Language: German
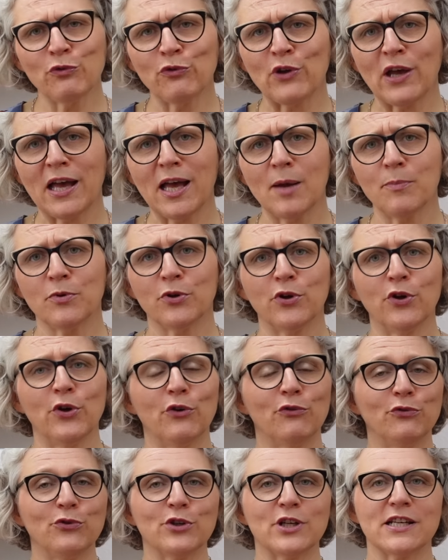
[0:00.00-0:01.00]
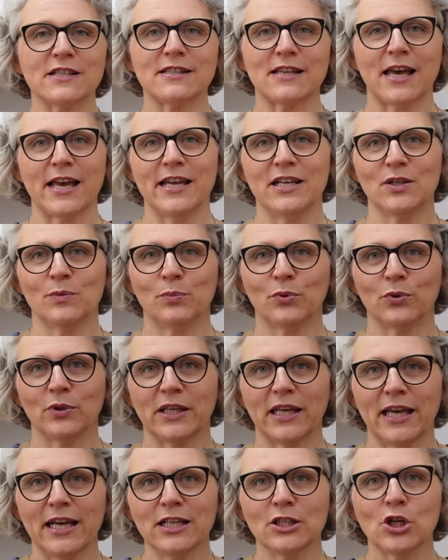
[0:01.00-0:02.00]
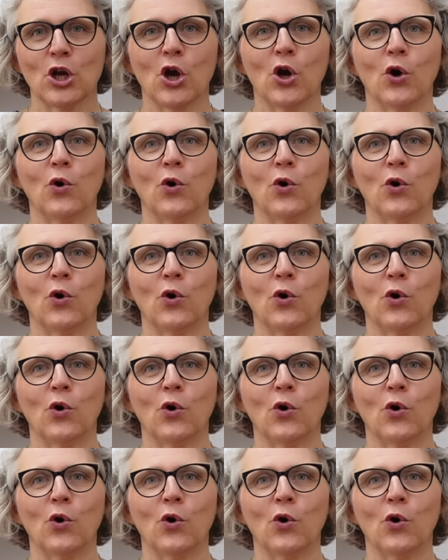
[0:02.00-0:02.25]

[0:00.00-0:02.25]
Farbe für das eine Projekt